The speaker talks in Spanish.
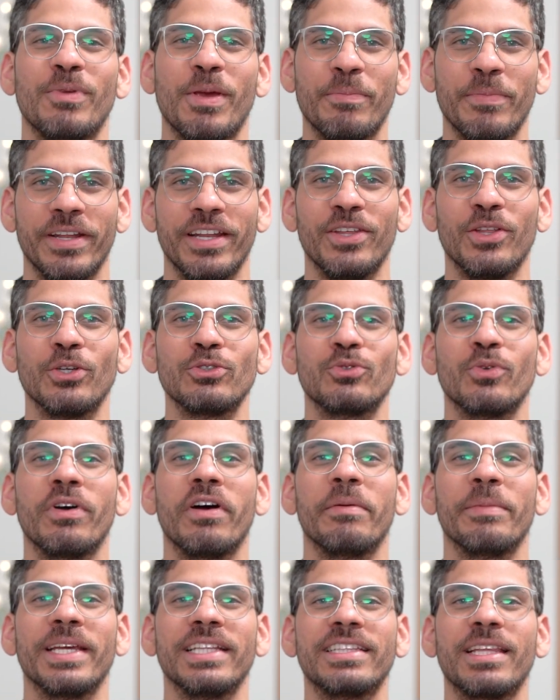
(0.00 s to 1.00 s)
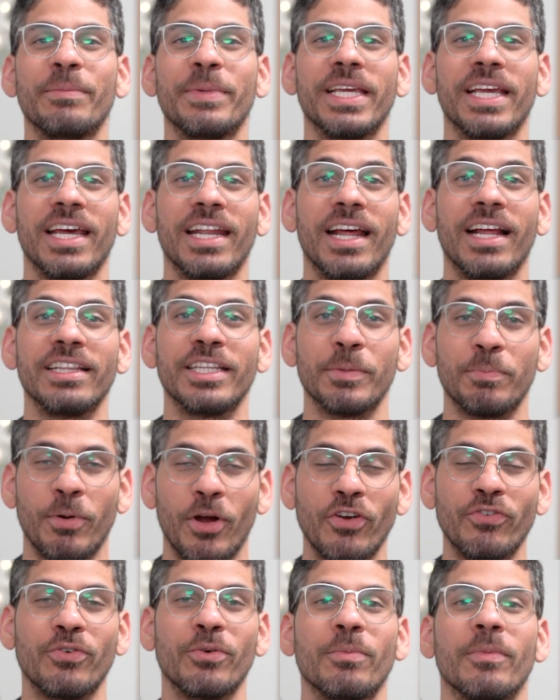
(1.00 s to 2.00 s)
Bienvenidos nuevamente a mi canal de
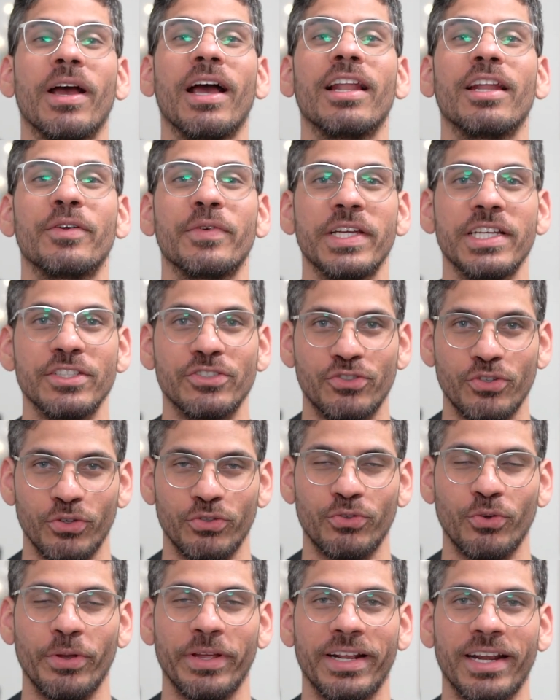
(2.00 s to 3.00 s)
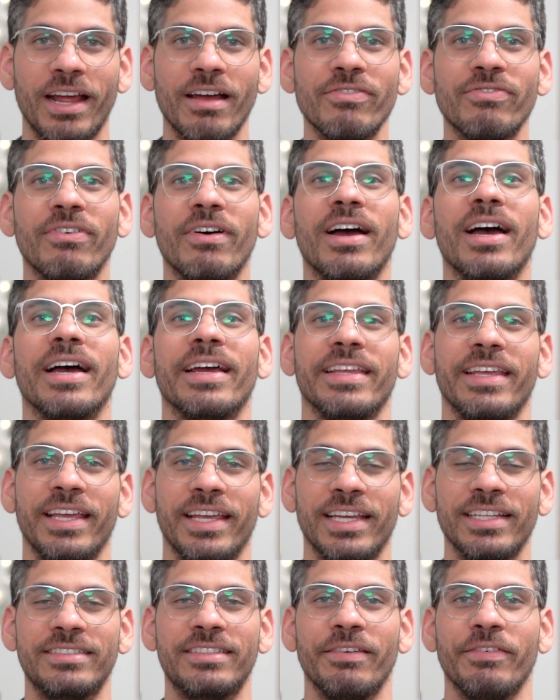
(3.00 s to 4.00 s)
Parfum Gallery. Yo soy Rafa y en
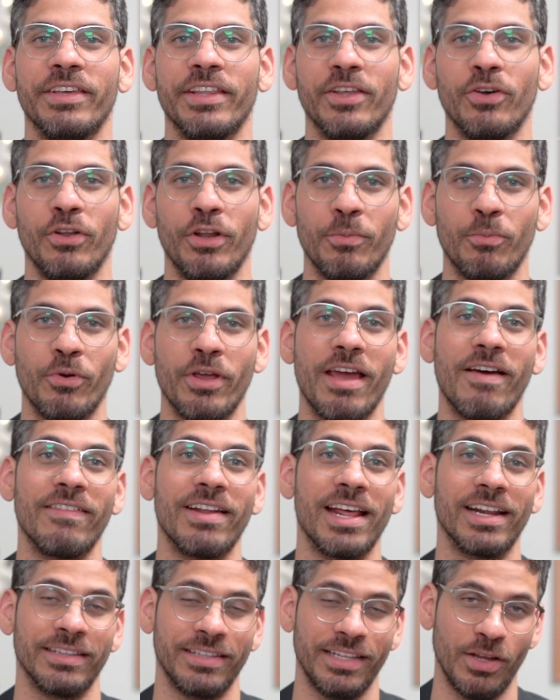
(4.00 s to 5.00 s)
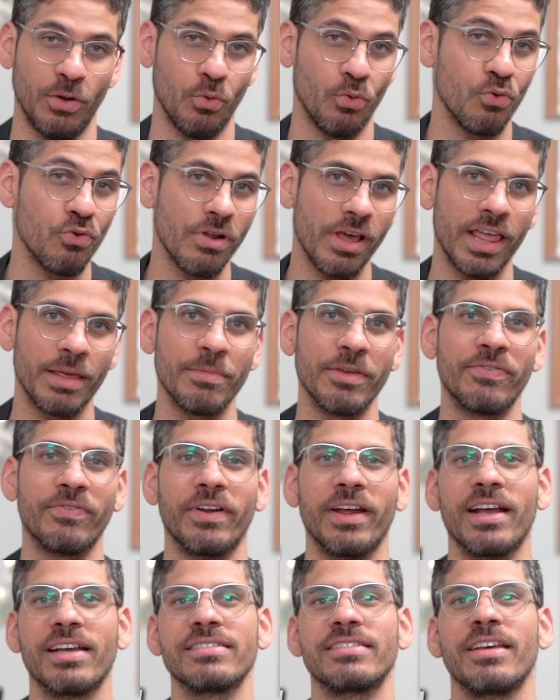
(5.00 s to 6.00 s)
este video les voy a hablar de una de mis
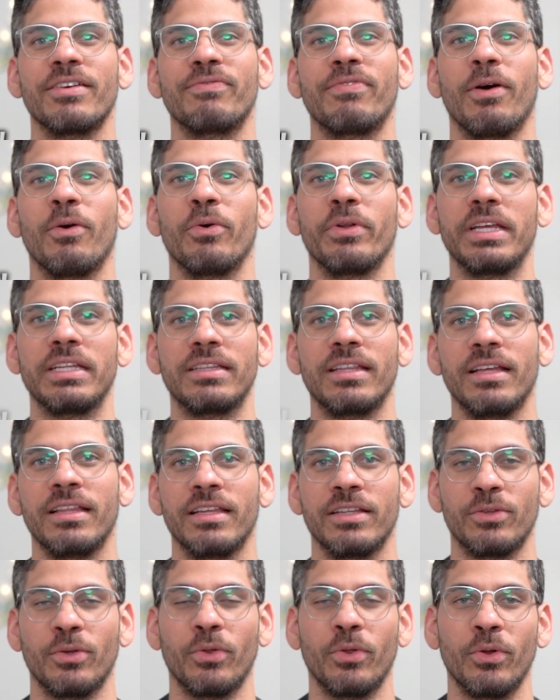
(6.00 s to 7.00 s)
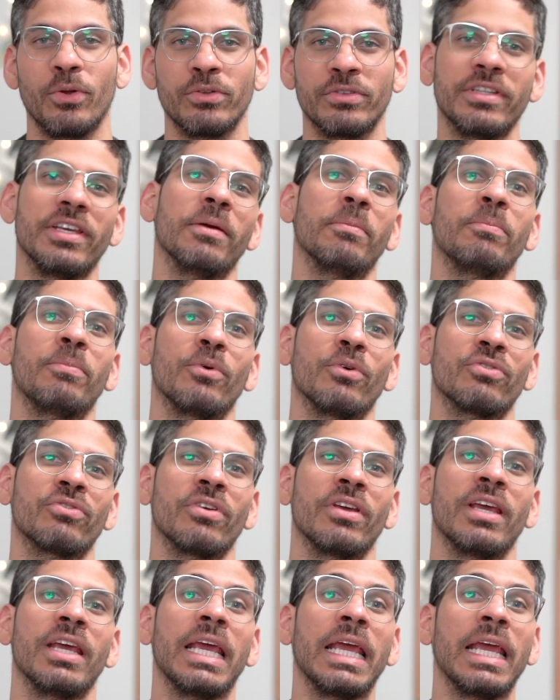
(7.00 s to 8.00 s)
fragancias favoritas de todos los tiempos.